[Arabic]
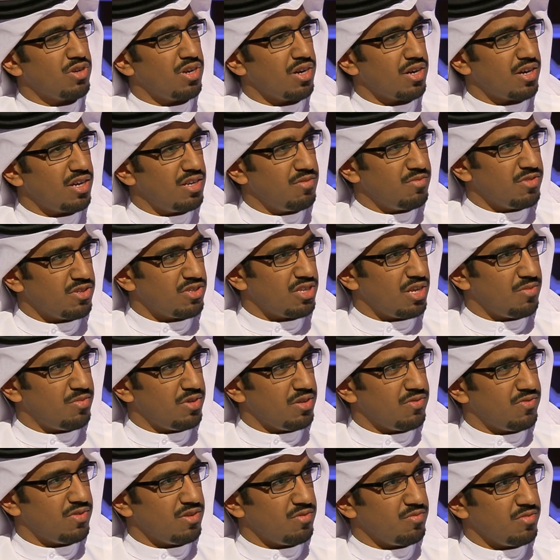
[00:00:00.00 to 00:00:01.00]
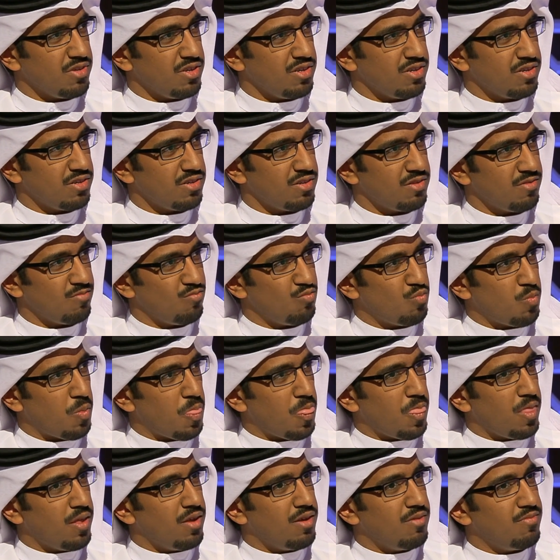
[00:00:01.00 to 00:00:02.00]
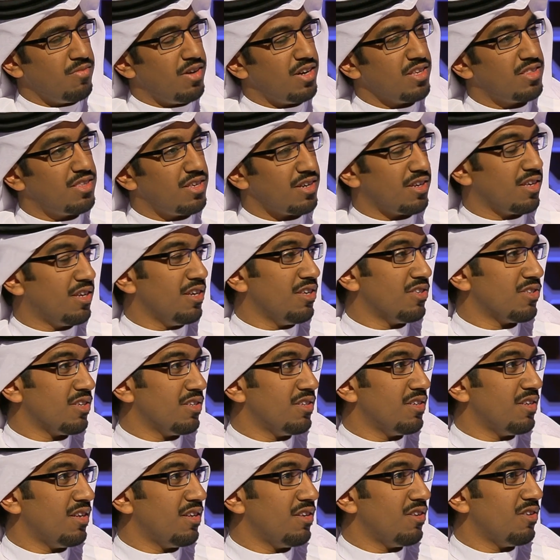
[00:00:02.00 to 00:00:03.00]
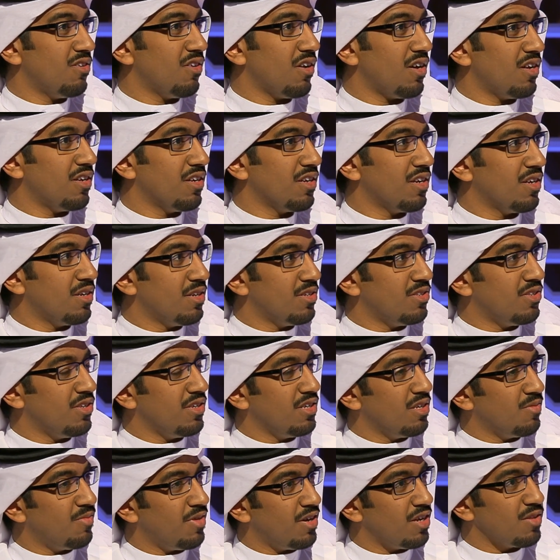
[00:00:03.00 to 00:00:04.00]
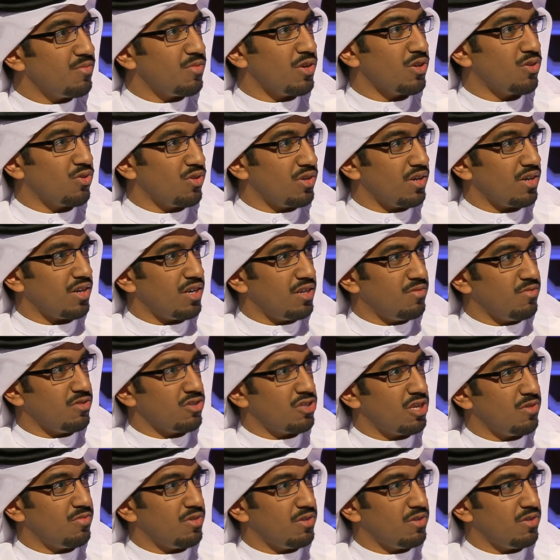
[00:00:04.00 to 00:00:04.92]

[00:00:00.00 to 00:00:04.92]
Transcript: اقل من 70% مع التركيز ان اللغه الانجليزيه بعد ما يكون اقل من